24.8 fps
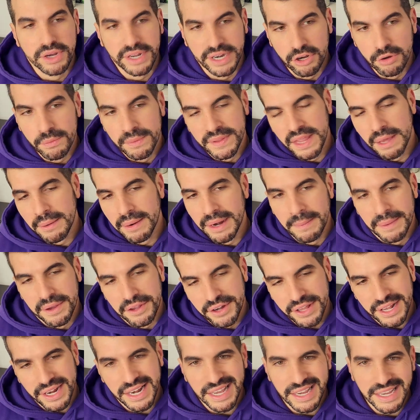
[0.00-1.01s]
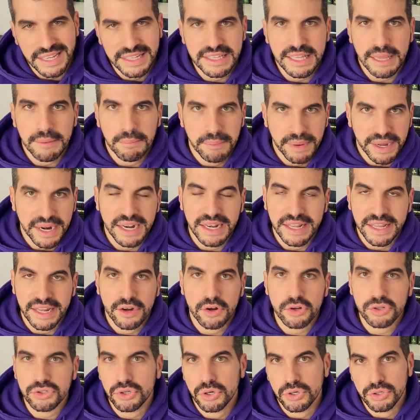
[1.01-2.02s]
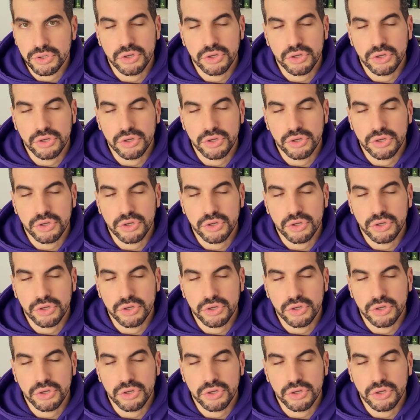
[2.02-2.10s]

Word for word: que recomendaba la mayoría de la gente para leerlos o